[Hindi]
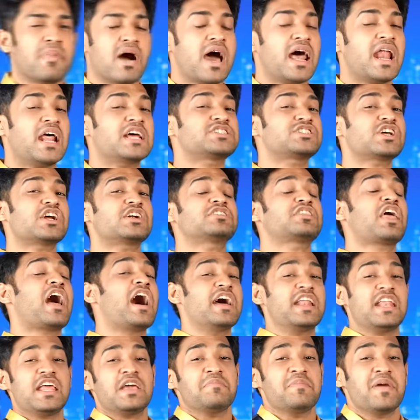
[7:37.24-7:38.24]
महाराष्ट्र
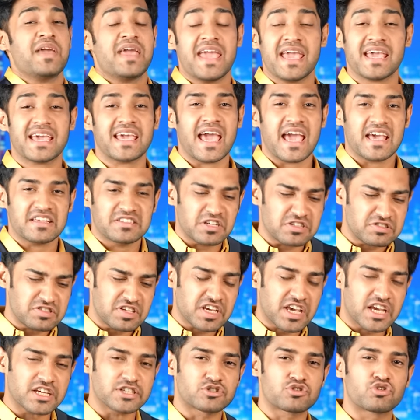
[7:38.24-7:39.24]
थाने में एक
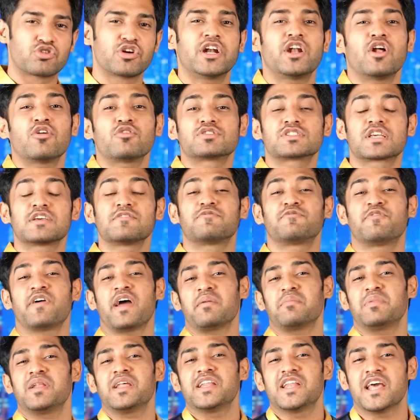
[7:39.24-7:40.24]
एसएससी के स्टूडेंट और उसकी
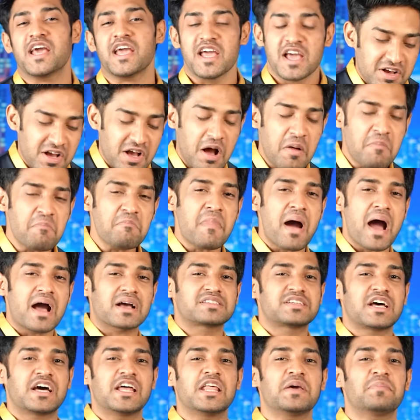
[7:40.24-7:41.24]
फैमिली ने कम
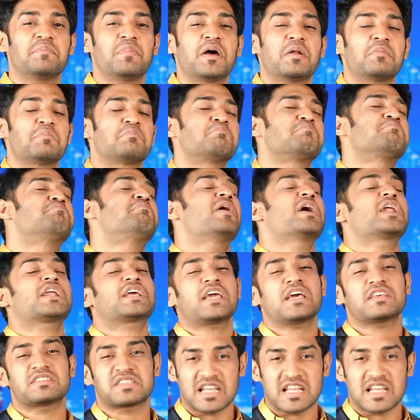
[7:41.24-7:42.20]
मार्क्स आने पर भर के